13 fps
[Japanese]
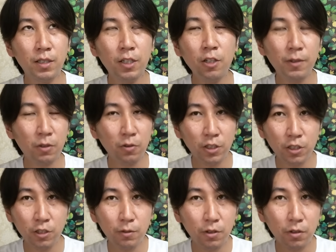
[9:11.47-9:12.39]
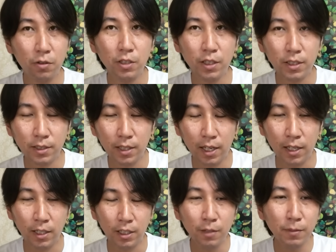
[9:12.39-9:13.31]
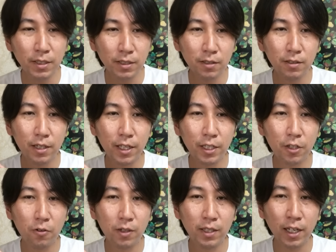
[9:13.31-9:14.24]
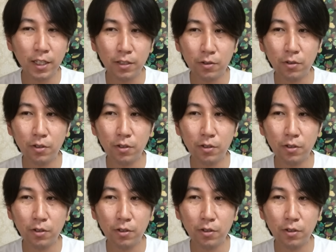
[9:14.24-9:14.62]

例えばトリチウムのようにですね今すぐ影響はないと